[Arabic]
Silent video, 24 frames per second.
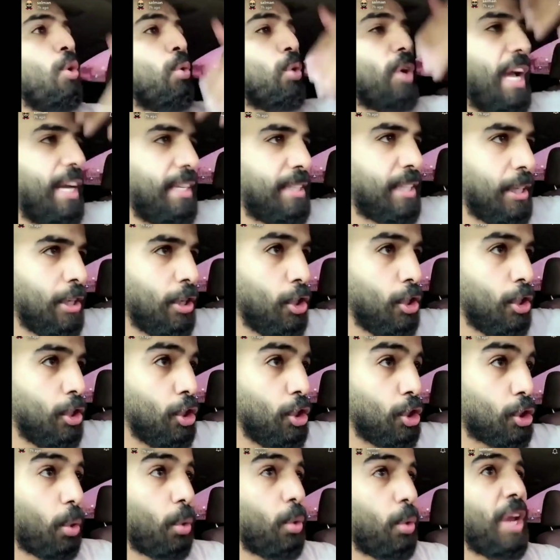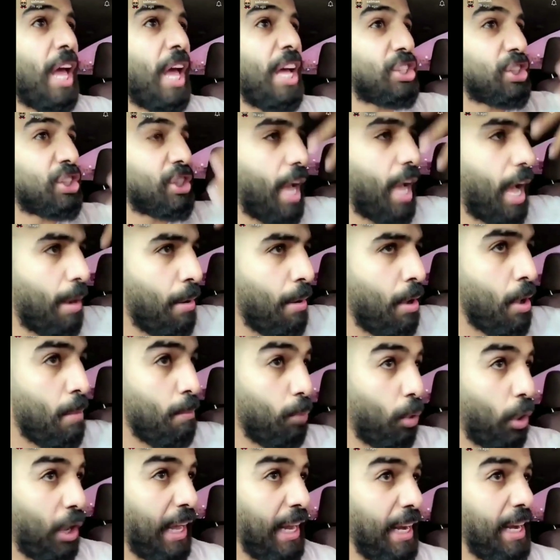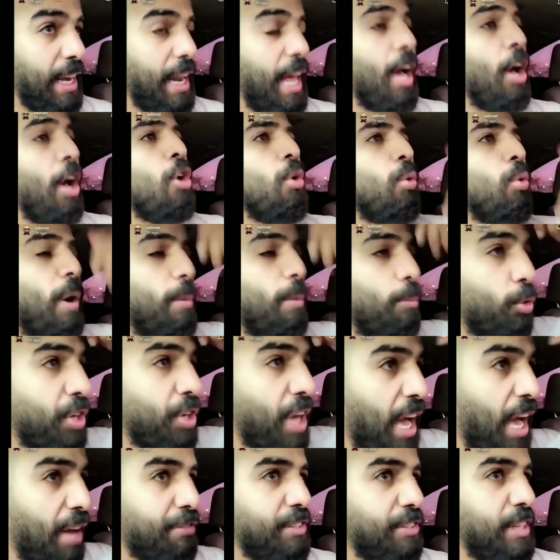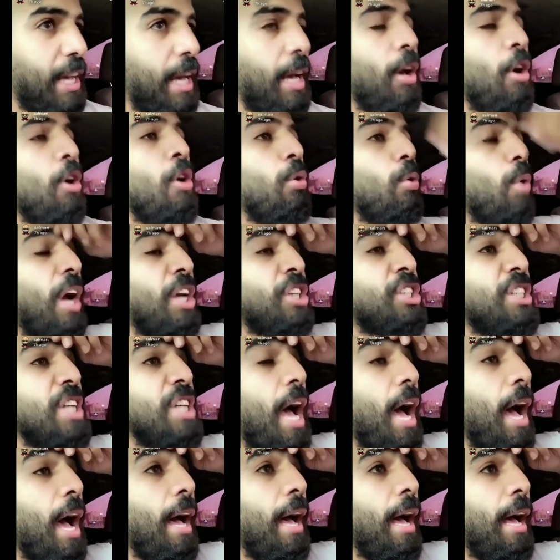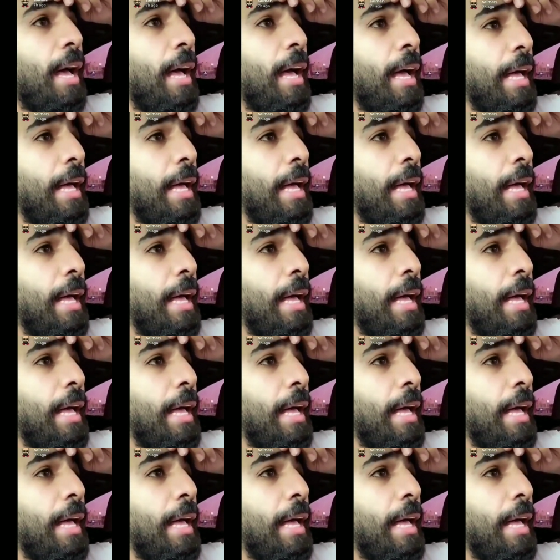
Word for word: وقاعدين ينشرون أشياء مخلة ومنافية وأشياء